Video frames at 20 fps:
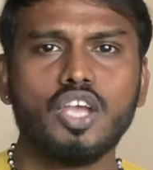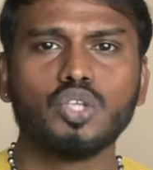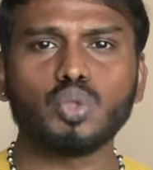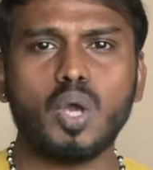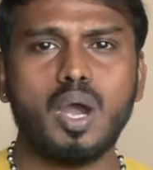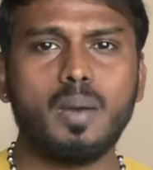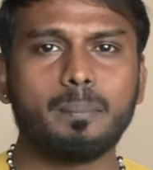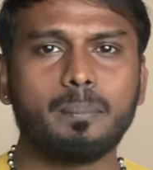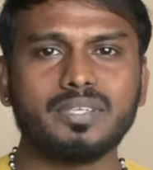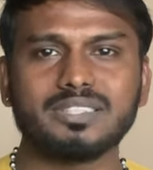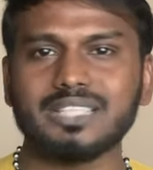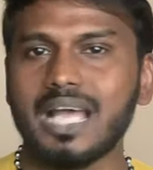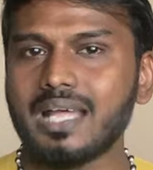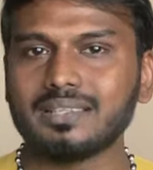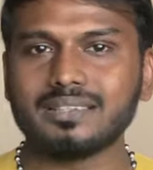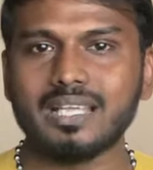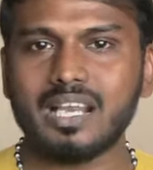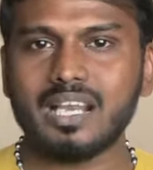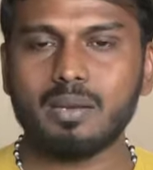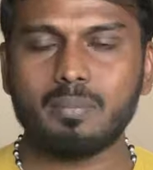ஸோ அப்போ
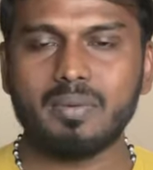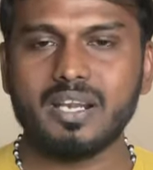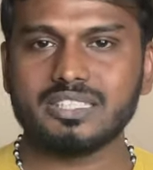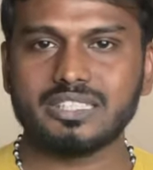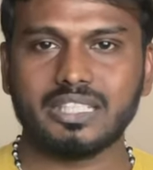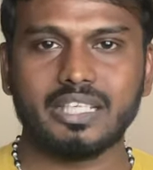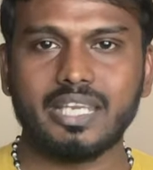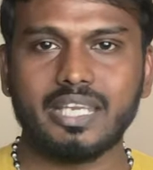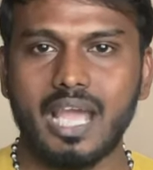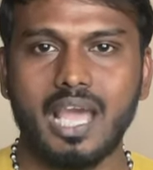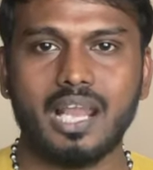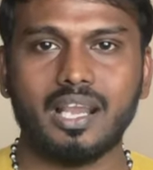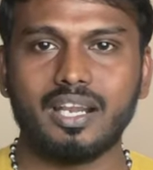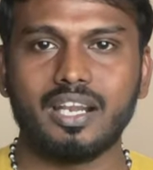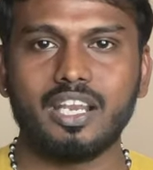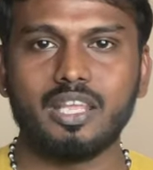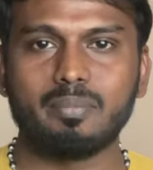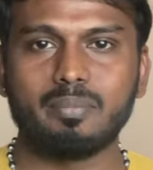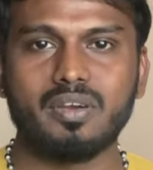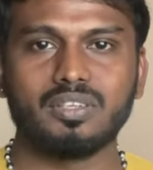சாதாரண மனுஷங்க
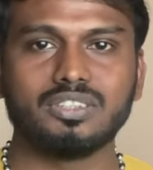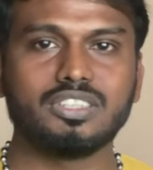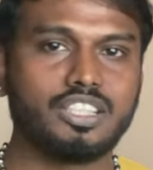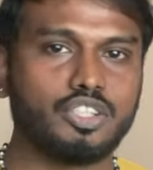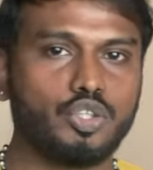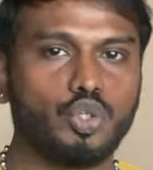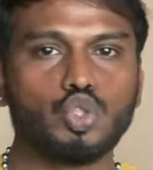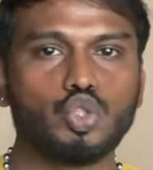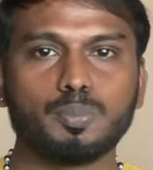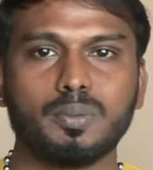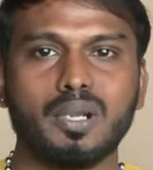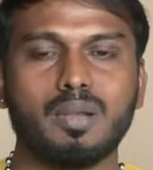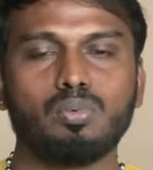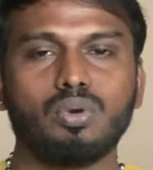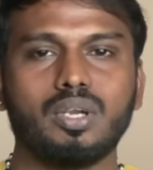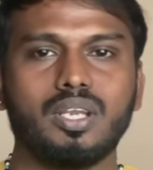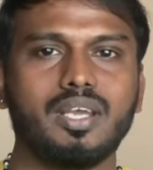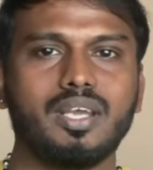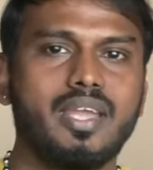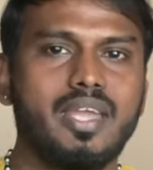யாருனாலையுமே வந்து அதை யூஸ் பண்ண
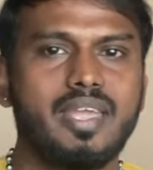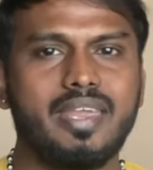முடியல